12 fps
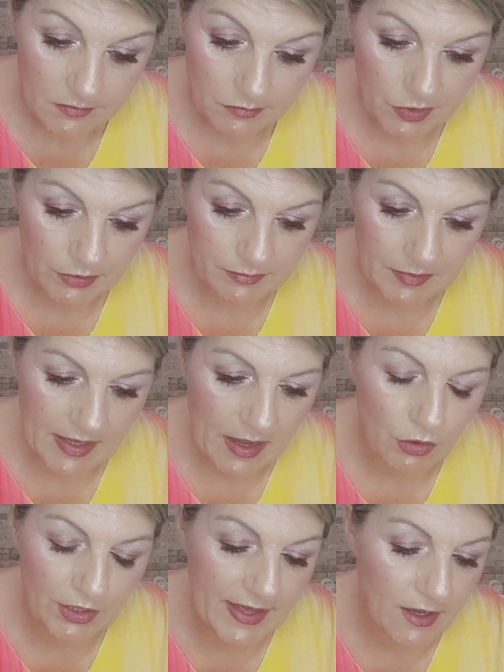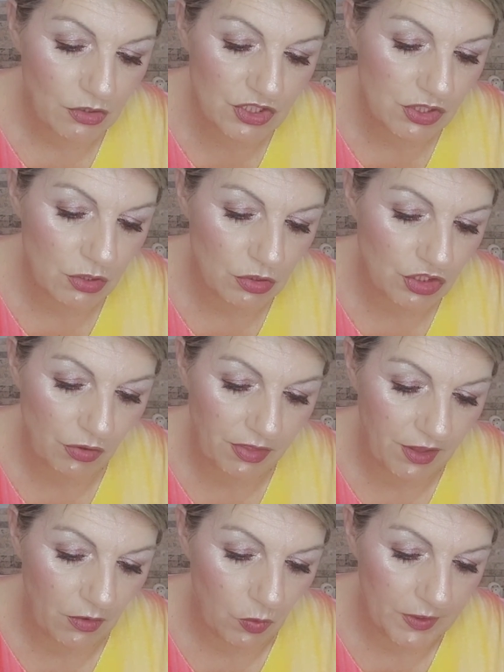Bueno, me ahorré 8,50 euros,
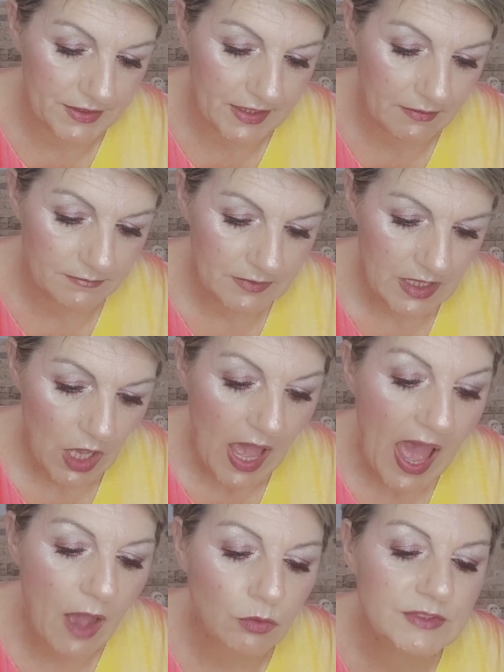a